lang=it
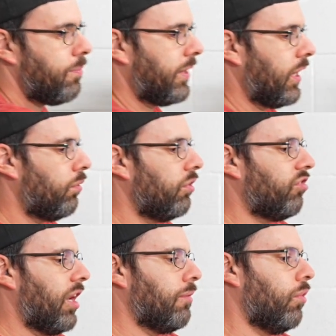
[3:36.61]
Perché qui
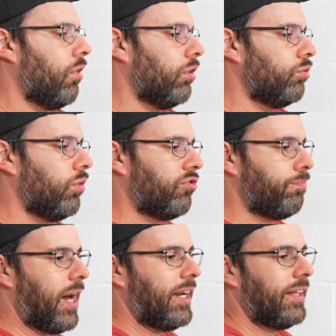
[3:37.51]
siamo a due
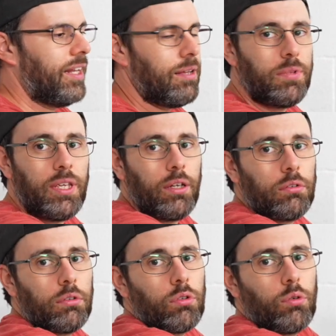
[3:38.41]
spanne della mia,
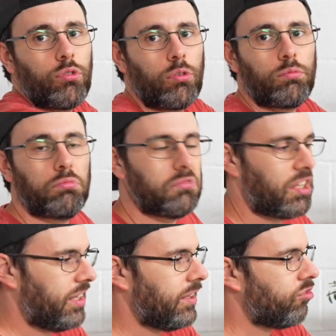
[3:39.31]
qui sono un
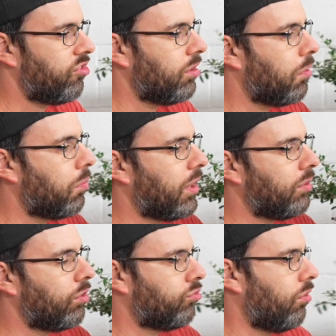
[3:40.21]
35,
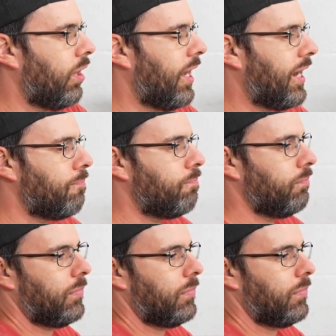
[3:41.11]
40, non so, è una,